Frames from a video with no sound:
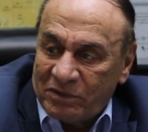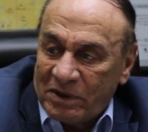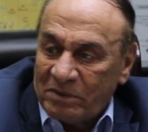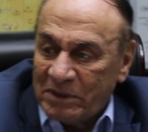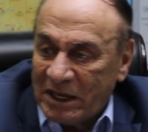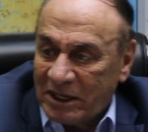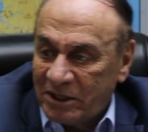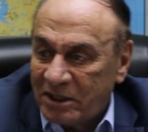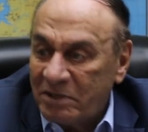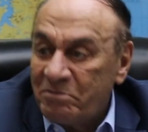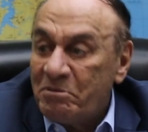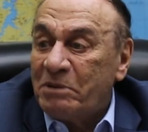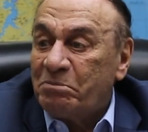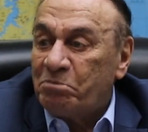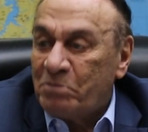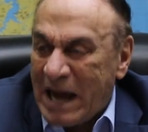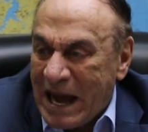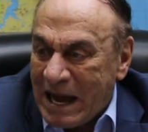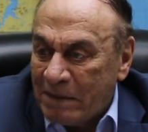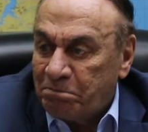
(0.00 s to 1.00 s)
فاهم يعني دي
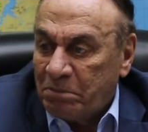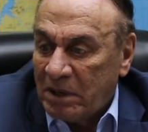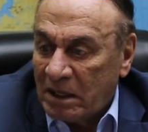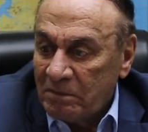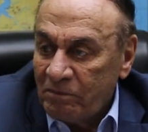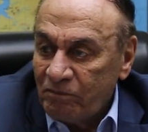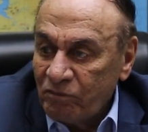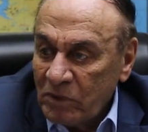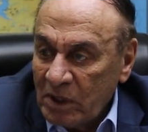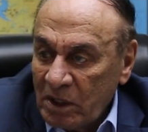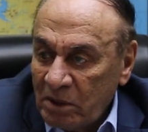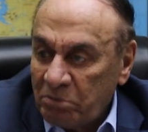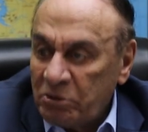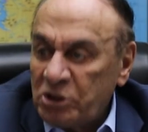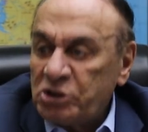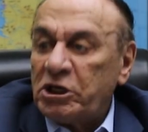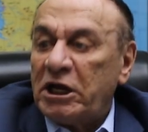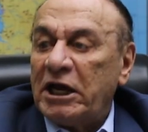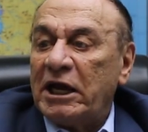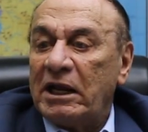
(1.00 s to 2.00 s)
محبه
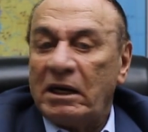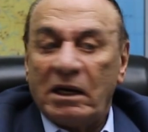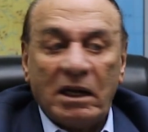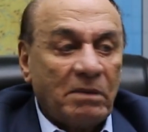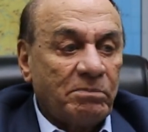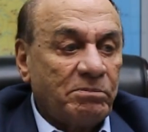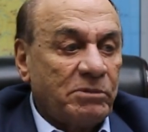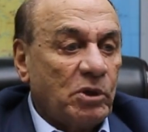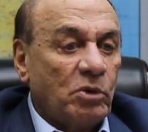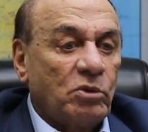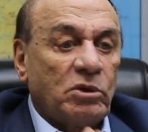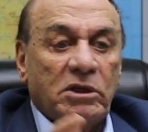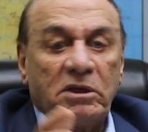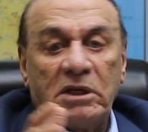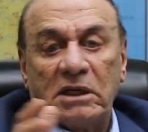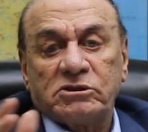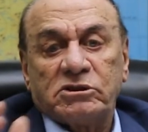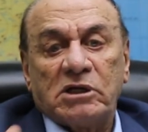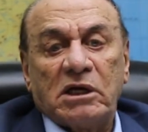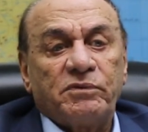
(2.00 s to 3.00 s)
مش اعلام بيقول
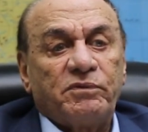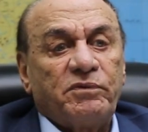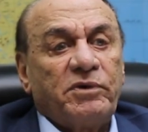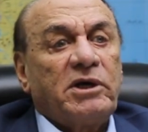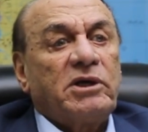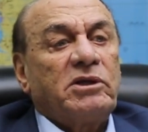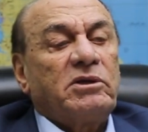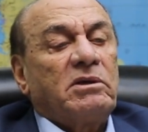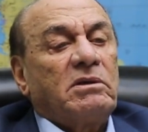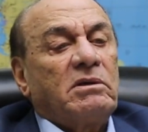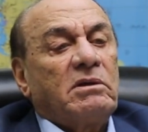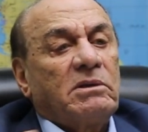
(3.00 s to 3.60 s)
للناس شايفين